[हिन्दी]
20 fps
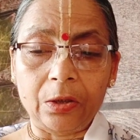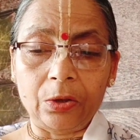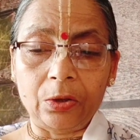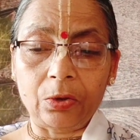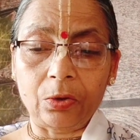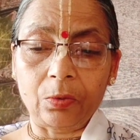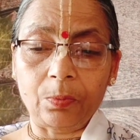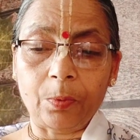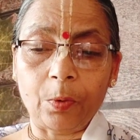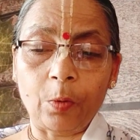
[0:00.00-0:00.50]

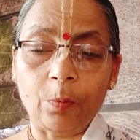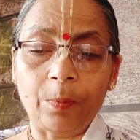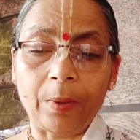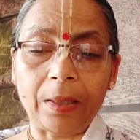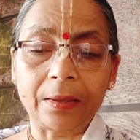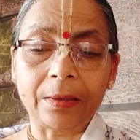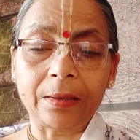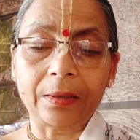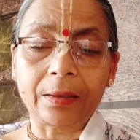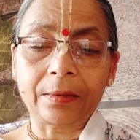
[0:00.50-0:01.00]
तो
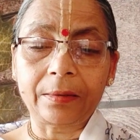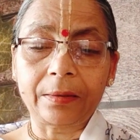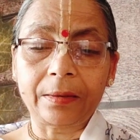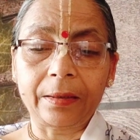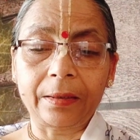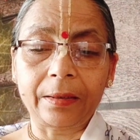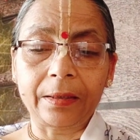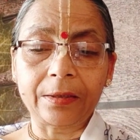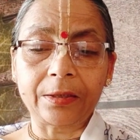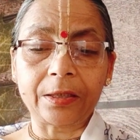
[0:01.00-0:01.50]
प्रभुपाद लिखते
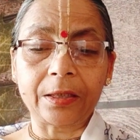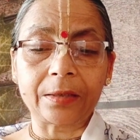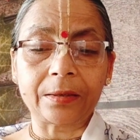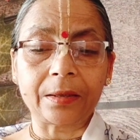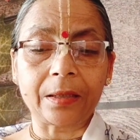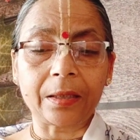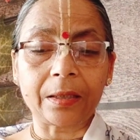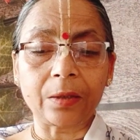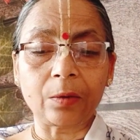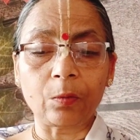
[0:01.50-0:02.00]
हैं
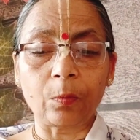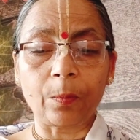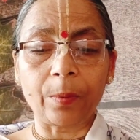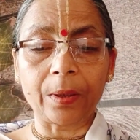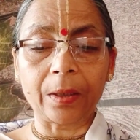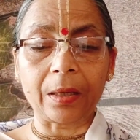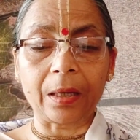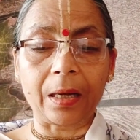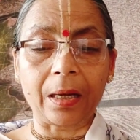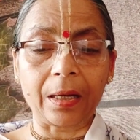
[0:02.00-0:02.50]
जैसा कि ऊपर
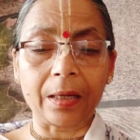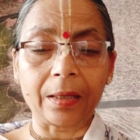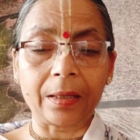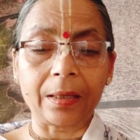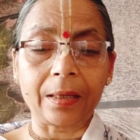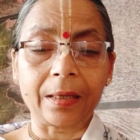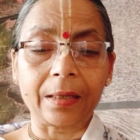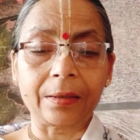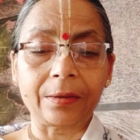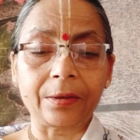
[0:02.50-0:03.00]
कहा
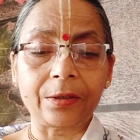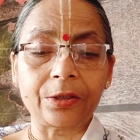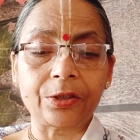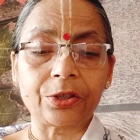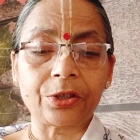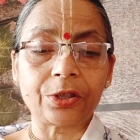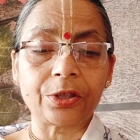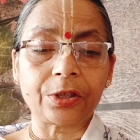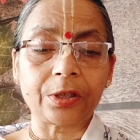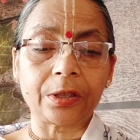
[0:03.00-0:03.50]
गया है
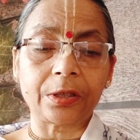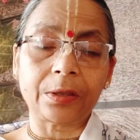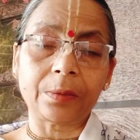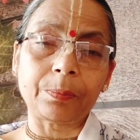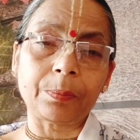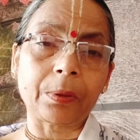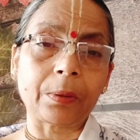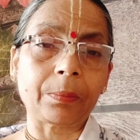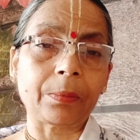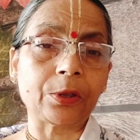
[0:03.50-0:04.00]
दृश्य जगत
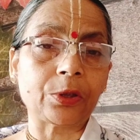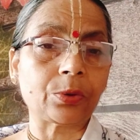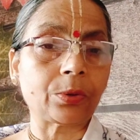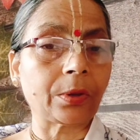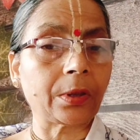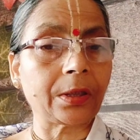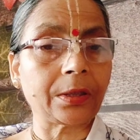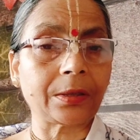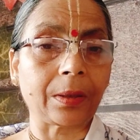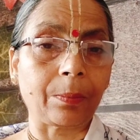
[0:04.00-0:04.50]
परमेश्वर
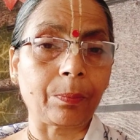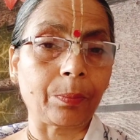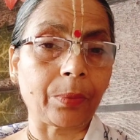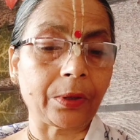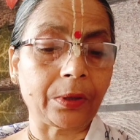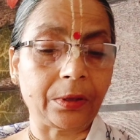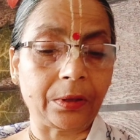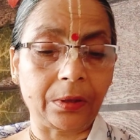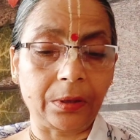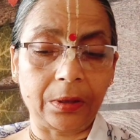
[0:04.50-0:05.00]
की
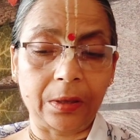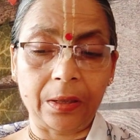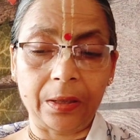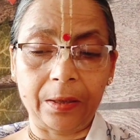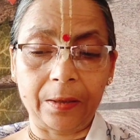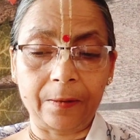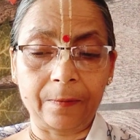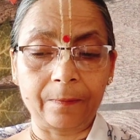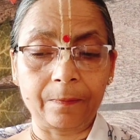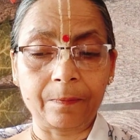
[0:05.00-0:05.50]
संपत्ति
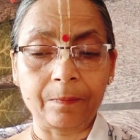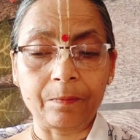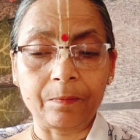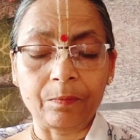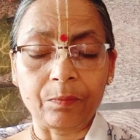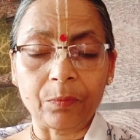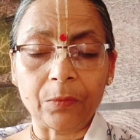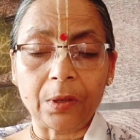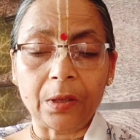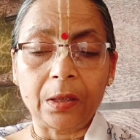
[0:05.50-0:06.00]
है
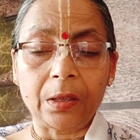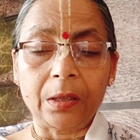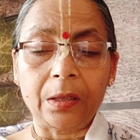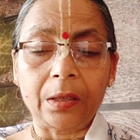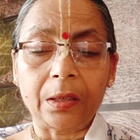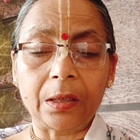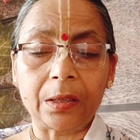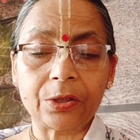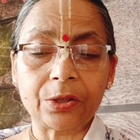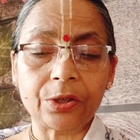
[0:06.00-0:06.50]

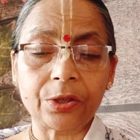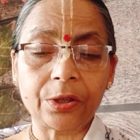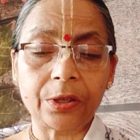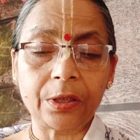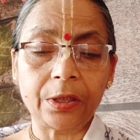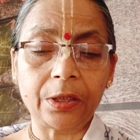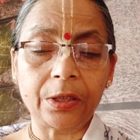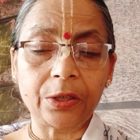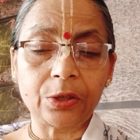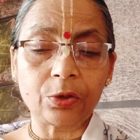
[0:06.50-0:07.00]
यह श्री
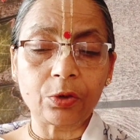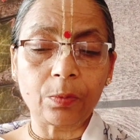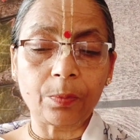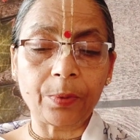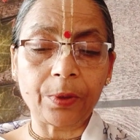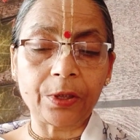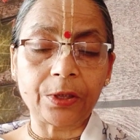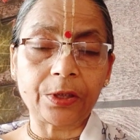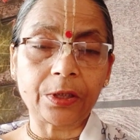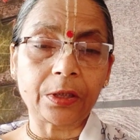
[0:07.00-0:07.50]
ईशो
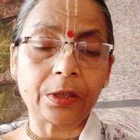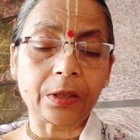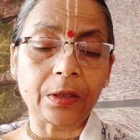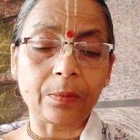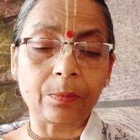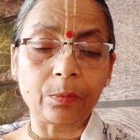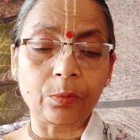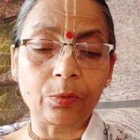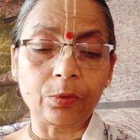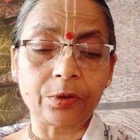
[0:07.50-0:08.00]
परिषद का
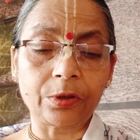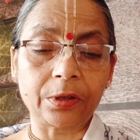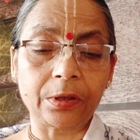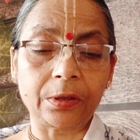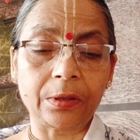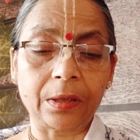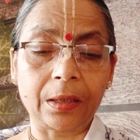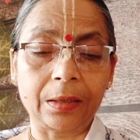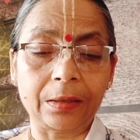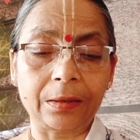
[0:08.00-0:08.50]
मूल
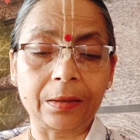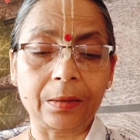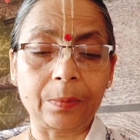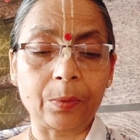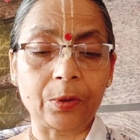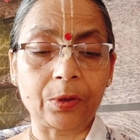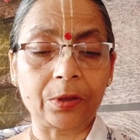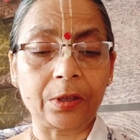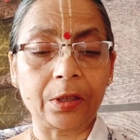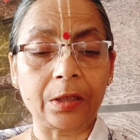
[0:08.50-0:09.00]
सिद्धांत है
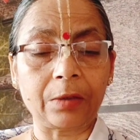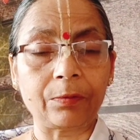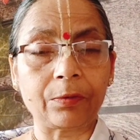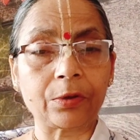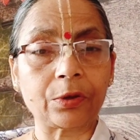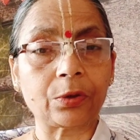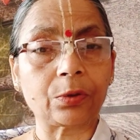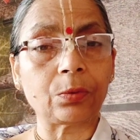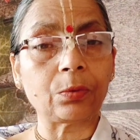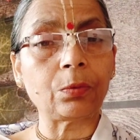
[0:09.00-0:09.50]
प्रत्येक
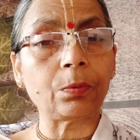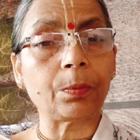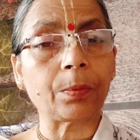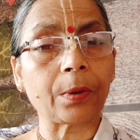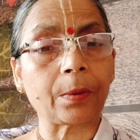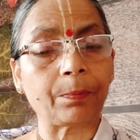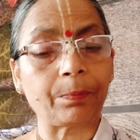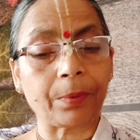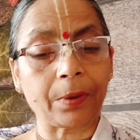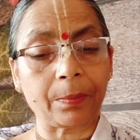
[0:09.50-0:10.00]
वस्तु
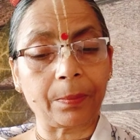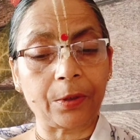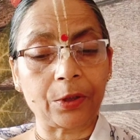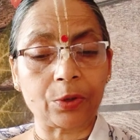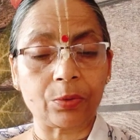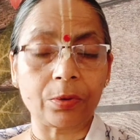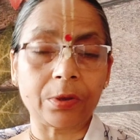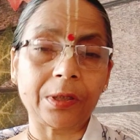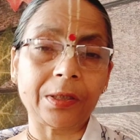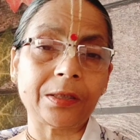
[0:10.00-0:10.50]

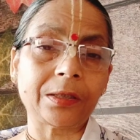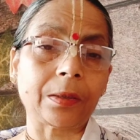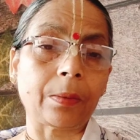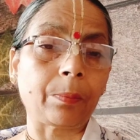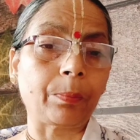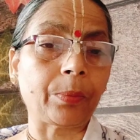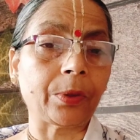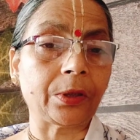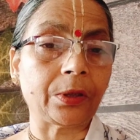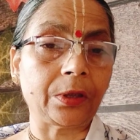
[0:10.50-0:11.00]
परमेश्वर की
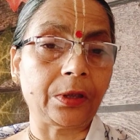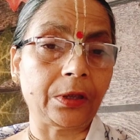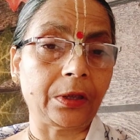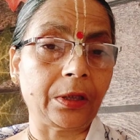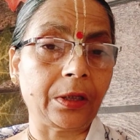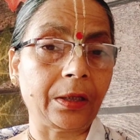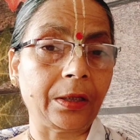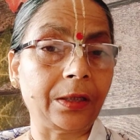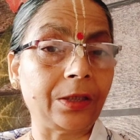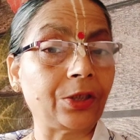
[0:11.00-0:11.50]
संपत्ति
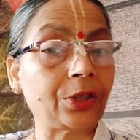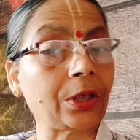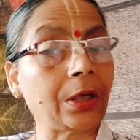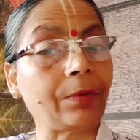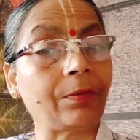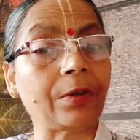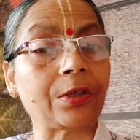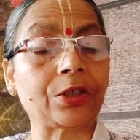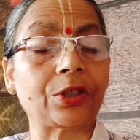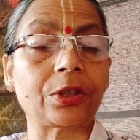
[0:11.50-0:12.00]
है
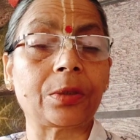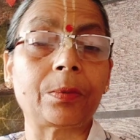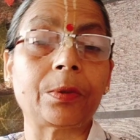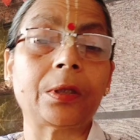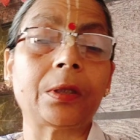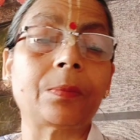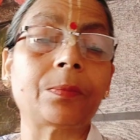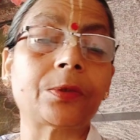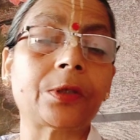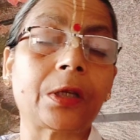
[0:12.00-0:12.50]
ईशावास्यम
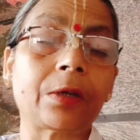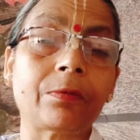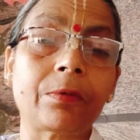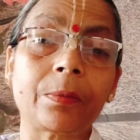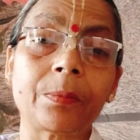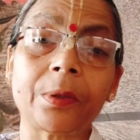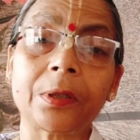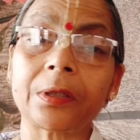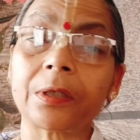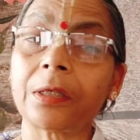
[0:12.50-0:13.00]
इदम
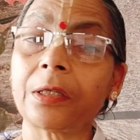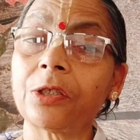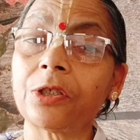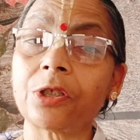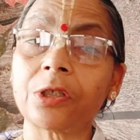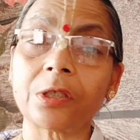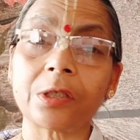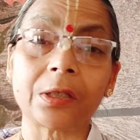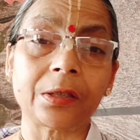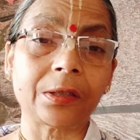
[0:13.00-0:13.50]
सर्वम यत्किंच
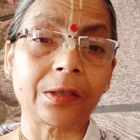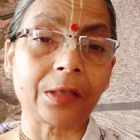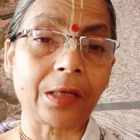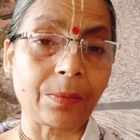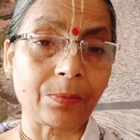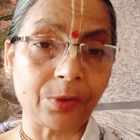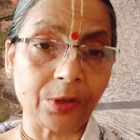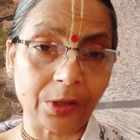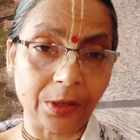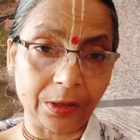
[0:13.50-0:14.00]

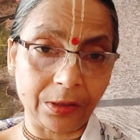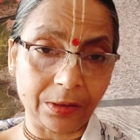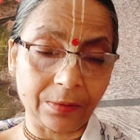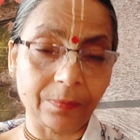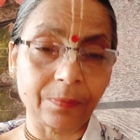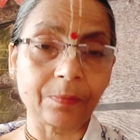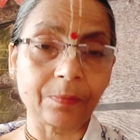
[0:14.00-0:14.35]
त्याम जगत